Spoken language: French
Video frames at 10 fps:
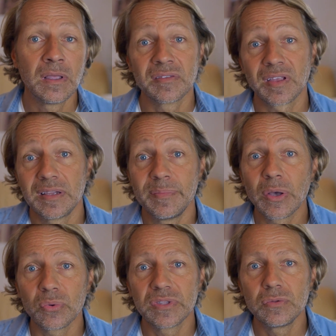ça
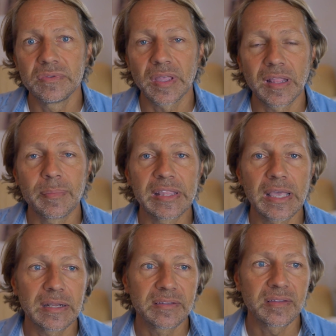libère aussi d'une certaine
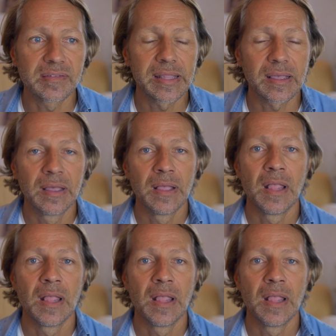manière les ancêtres.